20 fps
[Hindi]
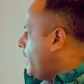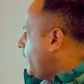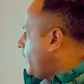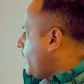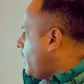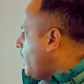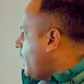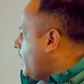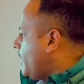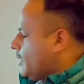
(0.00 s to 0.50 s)
एट
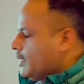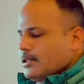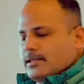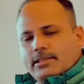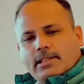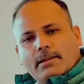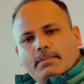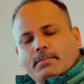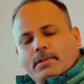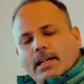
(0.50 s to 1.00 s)
नाइन
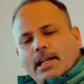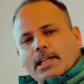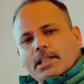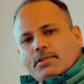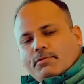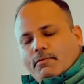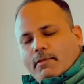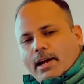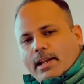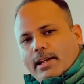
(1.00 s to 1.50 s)
सब क्लास
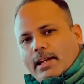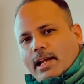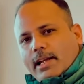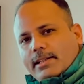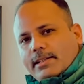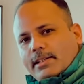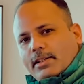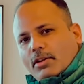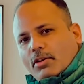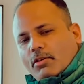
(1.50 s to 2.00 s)
वन नाइन
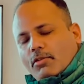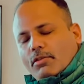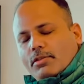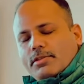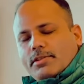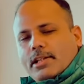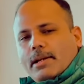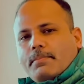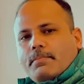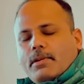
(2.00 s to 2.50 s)
ज़ीरो
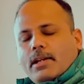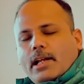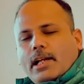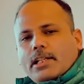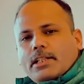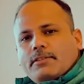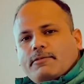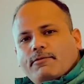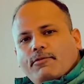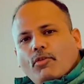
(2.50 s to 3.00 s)
सब
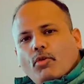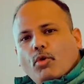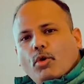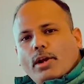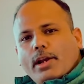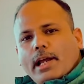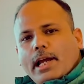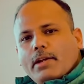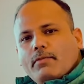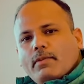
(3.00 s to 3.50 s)
क्लास फोर
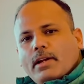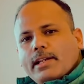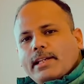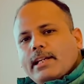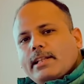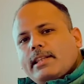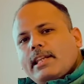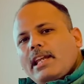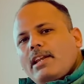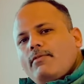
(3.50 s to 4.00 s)
नाइन वन ये
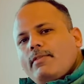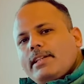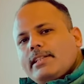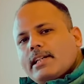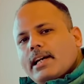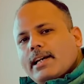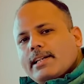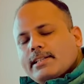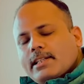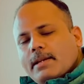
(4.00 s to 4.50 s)
तीन
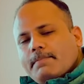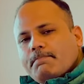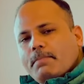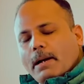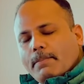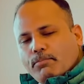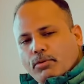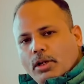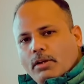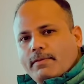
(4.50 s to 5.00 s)
वीज़ा ऐसे
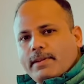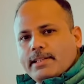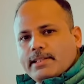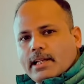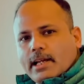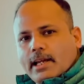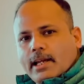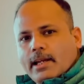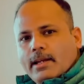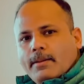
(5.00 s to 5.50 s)
पॉपुलर
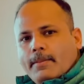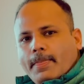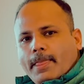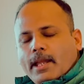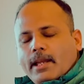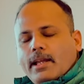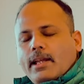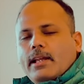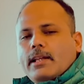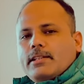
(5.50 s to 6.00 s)
वीज़ा हैं
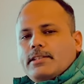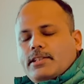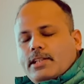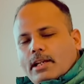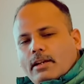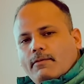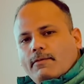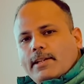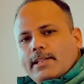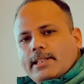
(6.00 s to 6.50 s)

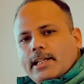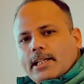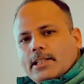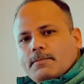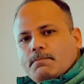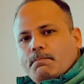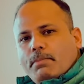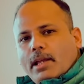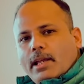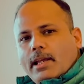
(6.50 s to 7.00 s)
जिन वीजा
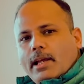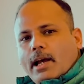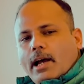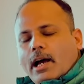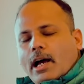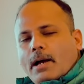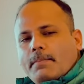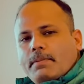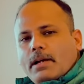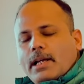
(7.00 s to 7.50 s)
पे
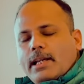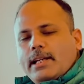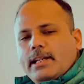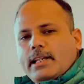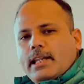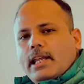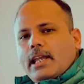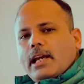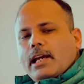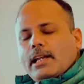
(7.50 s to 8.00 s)
आप
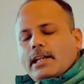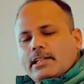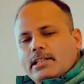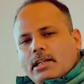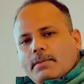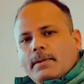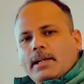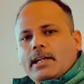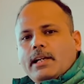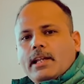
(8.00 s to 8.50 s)
इनकी
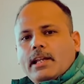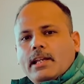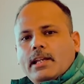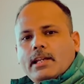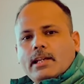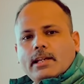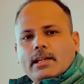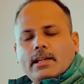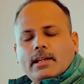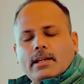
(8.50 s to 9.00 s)
एलिजिबिलिटी
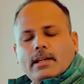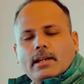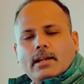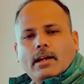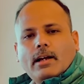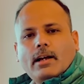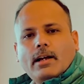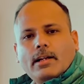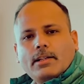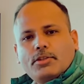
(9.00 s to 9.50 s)

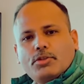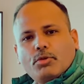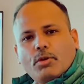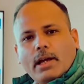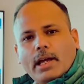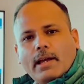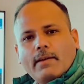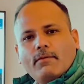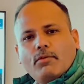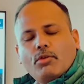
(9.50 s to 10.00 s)
uh, जो
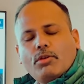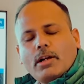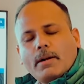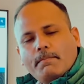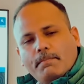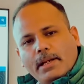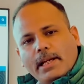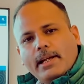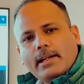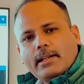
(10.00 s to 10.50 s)
है वो
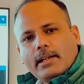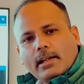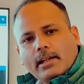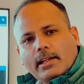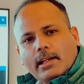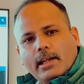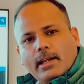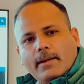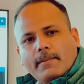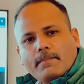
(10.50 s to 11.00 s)
कंप्लीट करके